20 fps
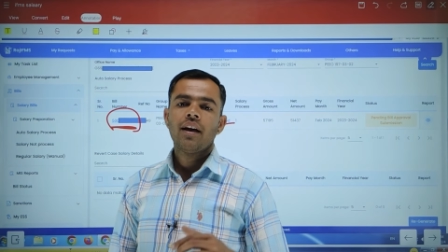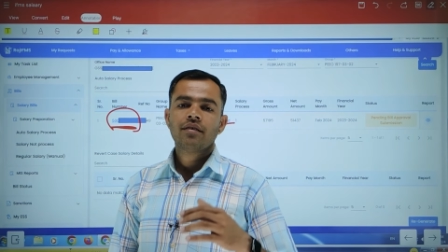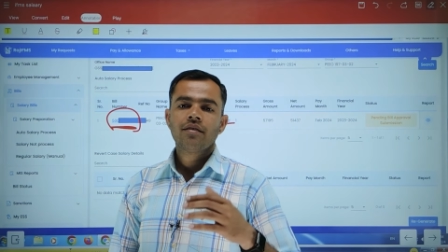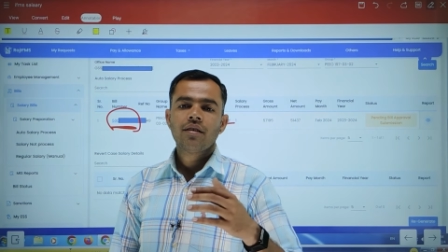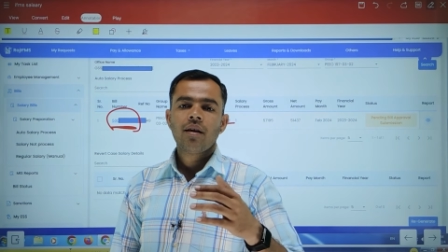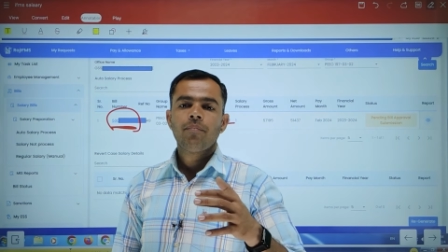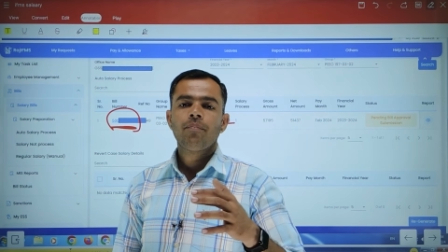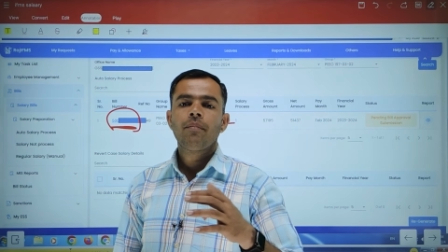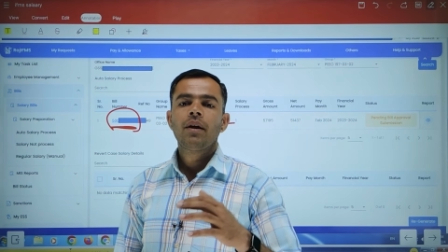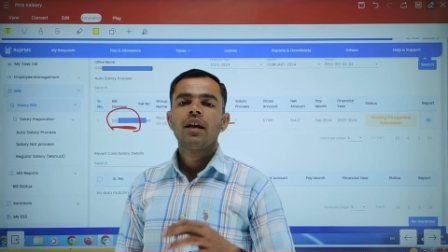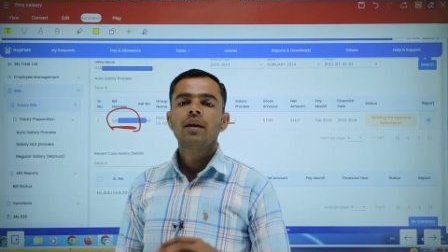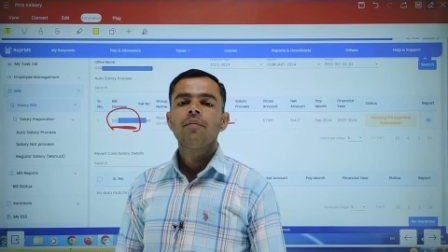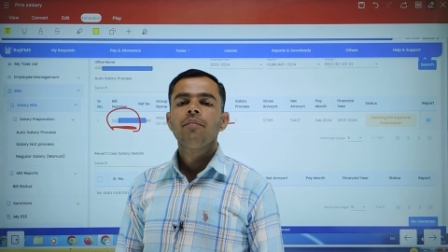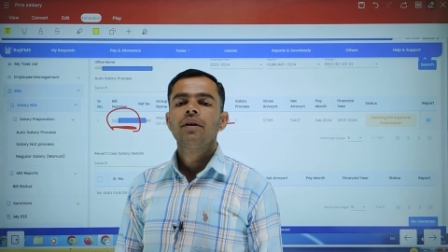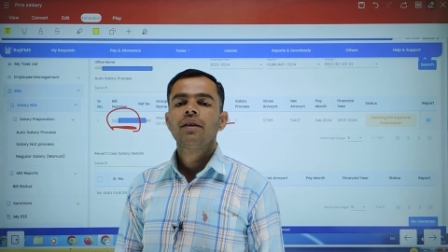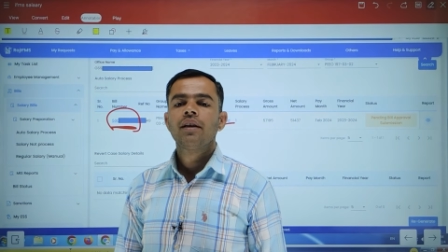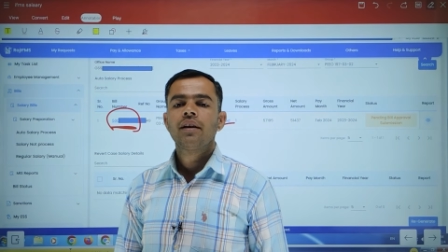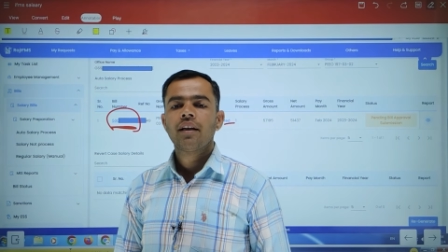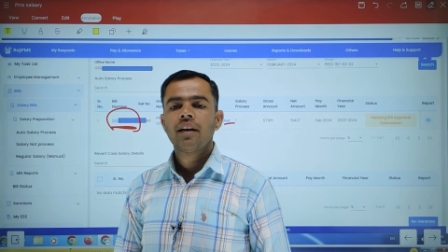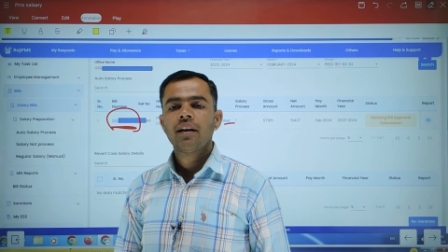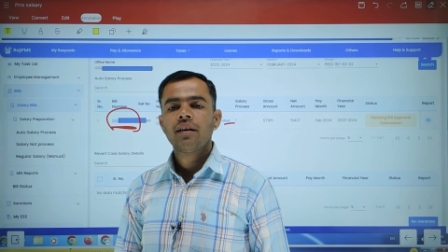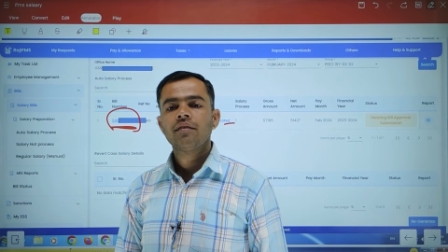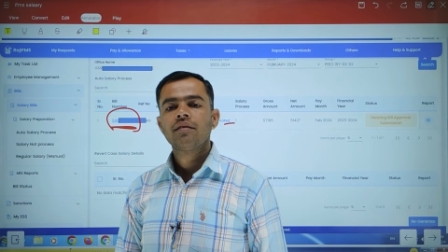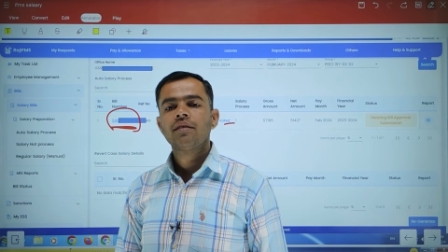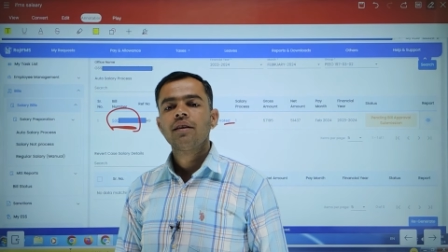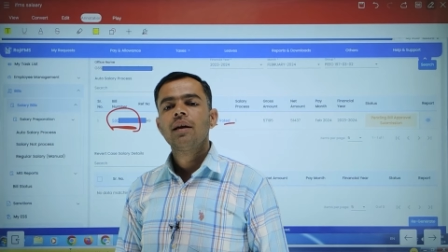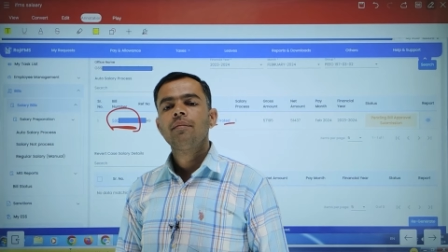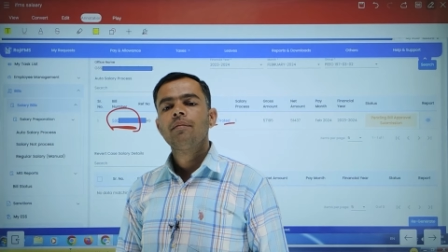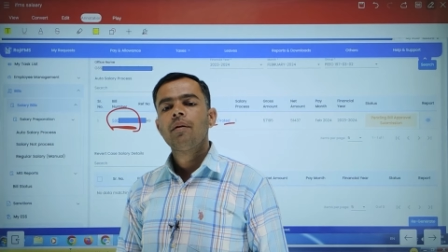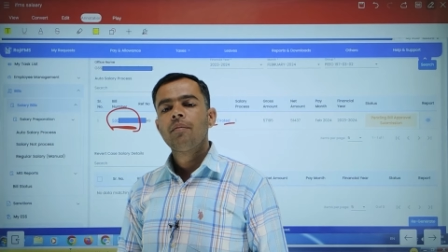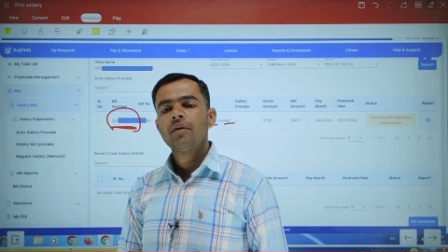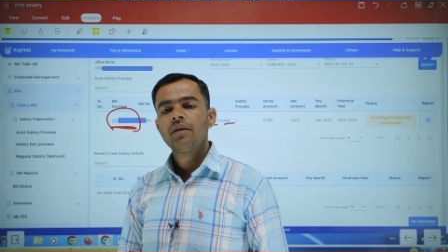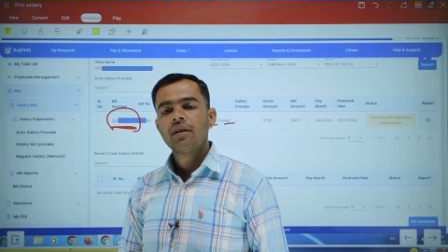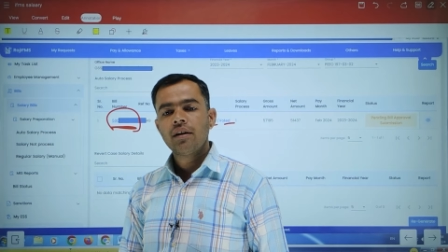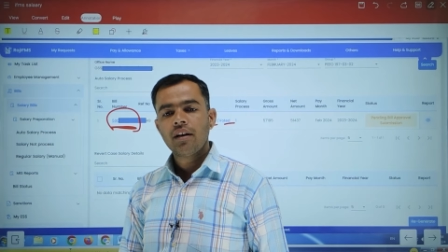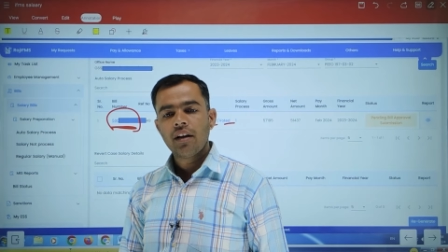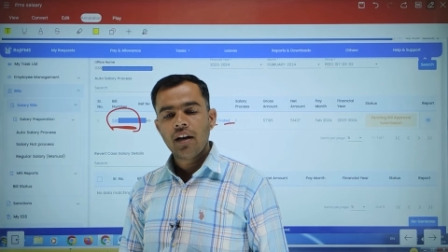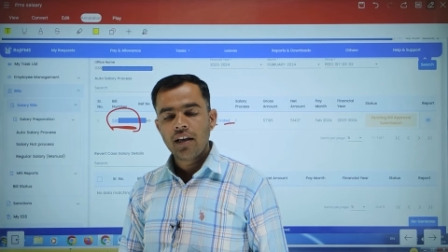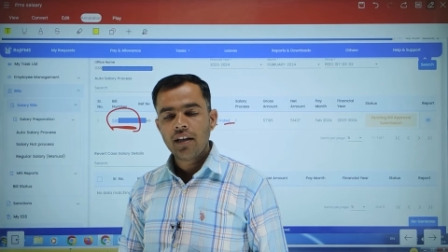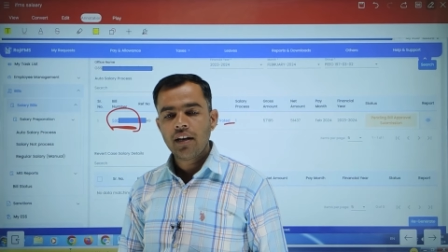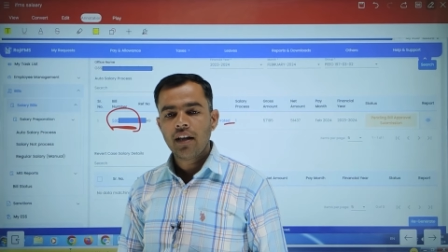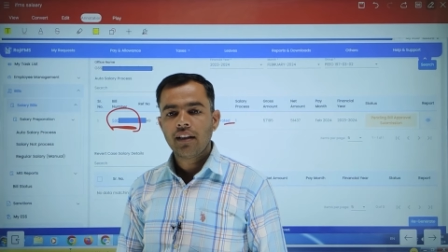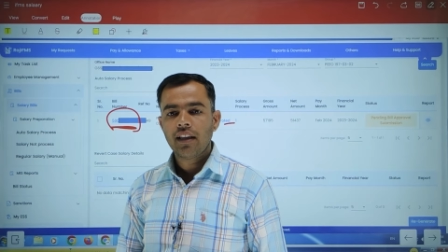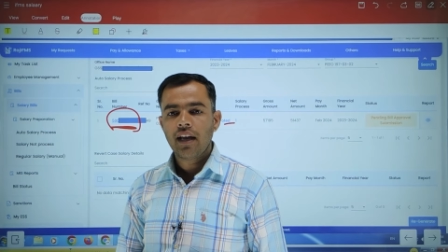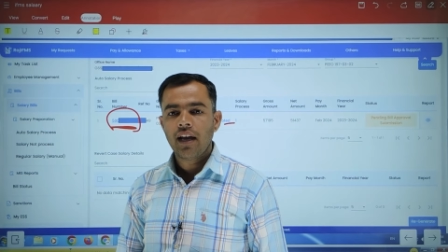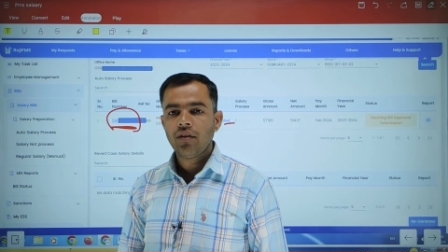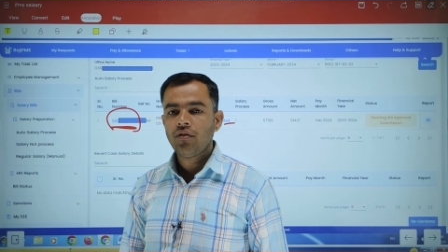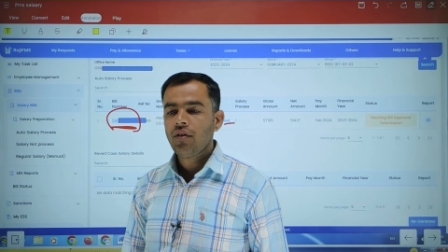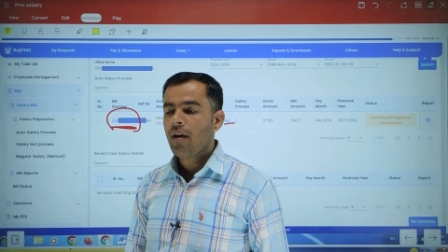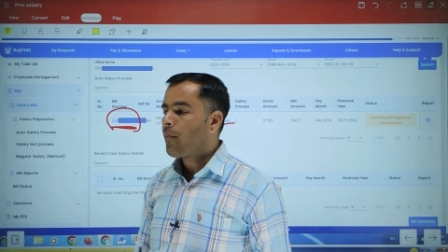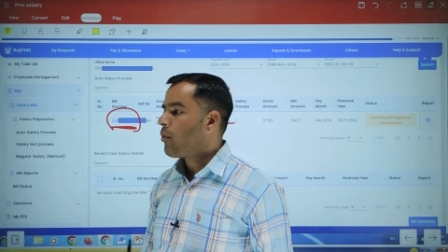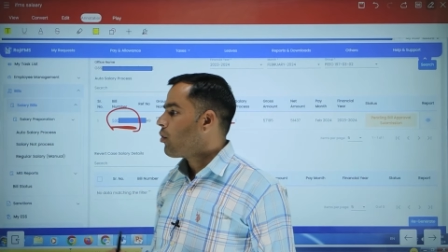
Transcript: एस एफ में ही बजट है सी ए में बजट नहीं रहता है तो